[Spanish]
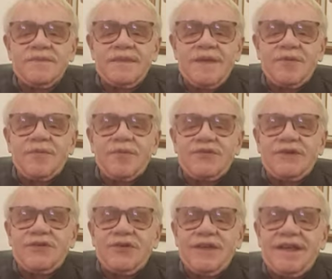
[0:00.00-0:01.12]
A
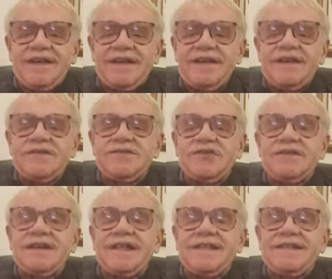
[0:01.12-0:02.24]
propósito de
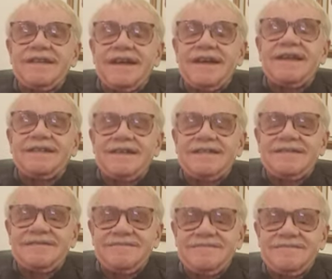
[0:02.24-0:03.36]
sociedades
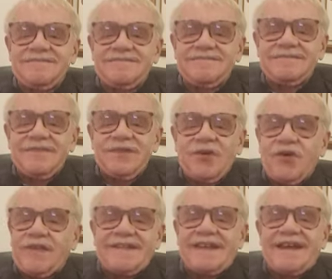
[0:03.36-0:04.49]
secretas o
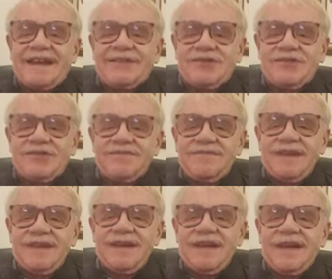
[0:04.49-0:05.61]
de secretos
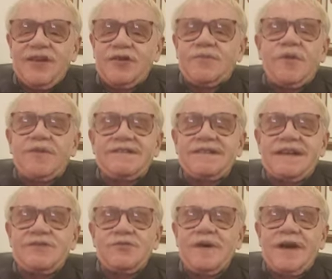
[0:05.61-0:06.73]
que los pobres
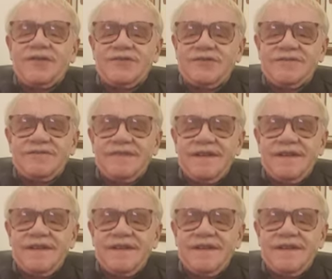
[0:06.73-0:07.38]
seres humanos